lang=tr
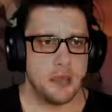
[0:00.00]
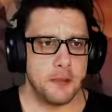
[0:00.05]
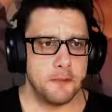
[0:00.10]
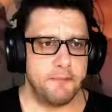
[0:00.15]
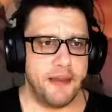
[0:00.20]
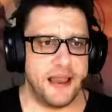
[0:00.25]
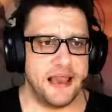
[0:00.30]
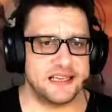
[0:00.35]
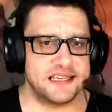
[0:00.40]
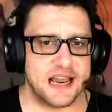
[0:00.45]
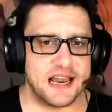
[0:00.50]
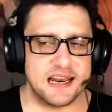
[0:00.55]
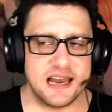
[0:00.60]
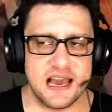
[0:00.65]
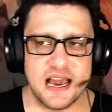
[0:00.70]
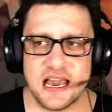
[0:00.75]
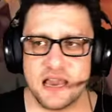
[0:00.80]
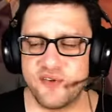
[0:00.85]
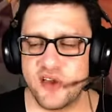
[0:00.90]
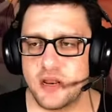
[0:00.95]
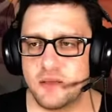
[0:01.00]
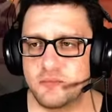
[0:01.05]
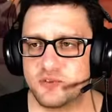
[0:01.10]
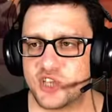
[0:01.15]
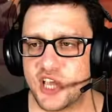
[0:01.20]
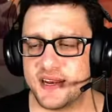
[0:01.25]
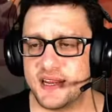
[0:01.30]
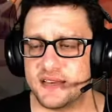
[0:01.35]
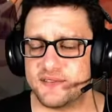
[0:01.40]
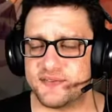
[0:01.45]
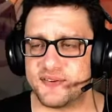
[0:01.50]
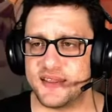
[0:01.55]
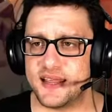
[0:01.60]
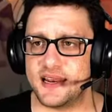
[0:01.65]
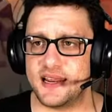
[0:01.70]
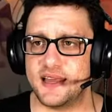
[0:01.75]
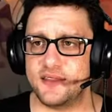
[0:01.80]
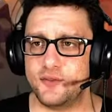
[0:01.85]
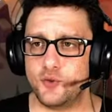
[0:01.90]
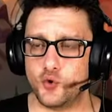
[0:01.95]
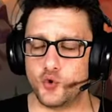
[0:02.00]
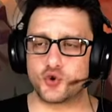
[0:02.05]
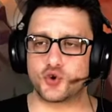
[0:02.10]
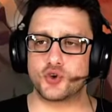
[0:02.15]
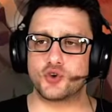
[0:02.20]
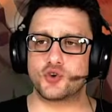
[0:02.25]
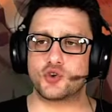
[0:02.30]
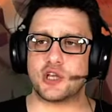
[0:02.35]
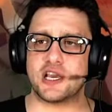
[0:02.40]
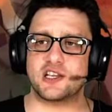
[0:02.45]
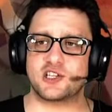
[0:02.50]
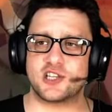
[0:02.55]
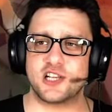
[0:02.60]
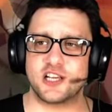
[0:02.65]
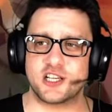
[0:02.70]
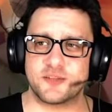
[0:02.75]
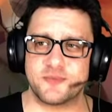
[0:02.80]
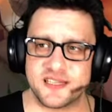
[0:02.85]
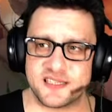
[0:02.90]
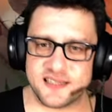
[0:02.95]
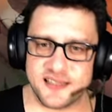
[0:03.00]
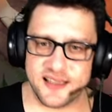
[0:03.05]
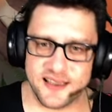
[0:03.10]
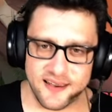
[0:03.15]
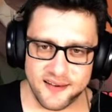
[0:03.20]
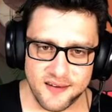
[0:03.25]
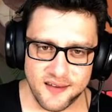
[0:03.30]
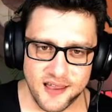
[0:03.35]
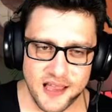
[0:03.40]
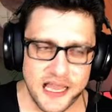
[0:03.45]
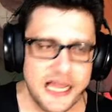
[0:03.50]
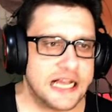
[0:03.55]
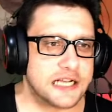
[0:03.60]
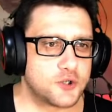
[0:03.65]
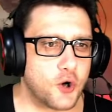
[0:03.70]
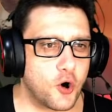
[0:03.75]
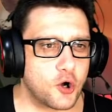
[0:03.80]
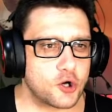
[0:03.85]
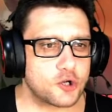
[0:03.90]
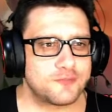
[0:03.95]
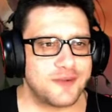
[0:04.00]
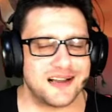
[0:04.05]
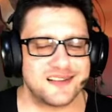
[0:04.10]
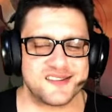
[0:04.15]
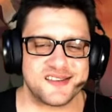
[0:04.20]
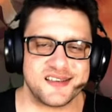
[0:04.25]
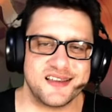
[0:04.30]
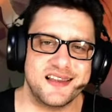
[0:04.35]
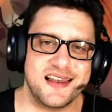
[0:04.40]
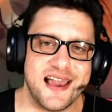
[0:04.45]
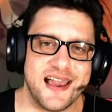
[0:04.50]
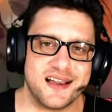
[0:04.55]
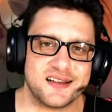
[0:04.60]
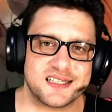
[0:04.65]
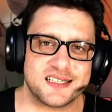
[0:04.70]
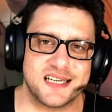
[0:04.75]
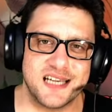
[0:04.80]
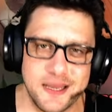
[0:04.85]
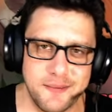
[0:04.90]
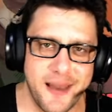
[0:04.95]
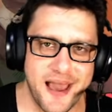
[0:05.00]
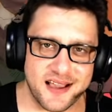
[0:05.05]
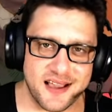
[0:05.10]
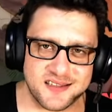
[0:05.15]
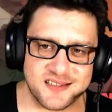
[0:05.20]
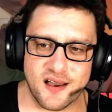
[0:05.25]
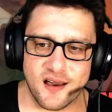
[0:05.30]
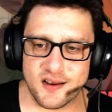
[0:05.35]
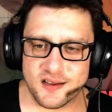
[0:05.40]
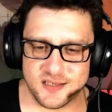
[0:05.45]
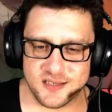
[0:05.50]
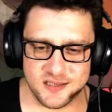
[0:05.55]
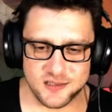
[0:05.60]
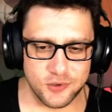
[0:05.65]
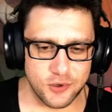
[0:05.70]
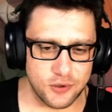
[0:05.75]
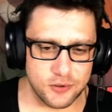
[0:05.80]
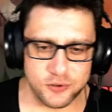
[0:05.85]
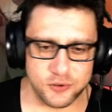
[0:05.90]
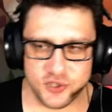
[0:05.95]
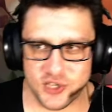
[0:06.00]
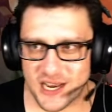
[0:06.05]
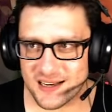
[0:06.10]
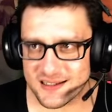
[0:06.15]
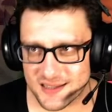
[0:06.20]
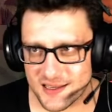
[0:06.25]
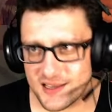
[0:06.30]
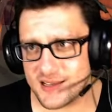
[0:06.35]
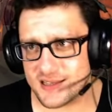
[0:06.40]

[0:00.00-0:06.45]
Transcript: Pekala efendim çeyrek finalin 3. eşleşmesi Korkmaz ile Klimax arasında olacak. ilk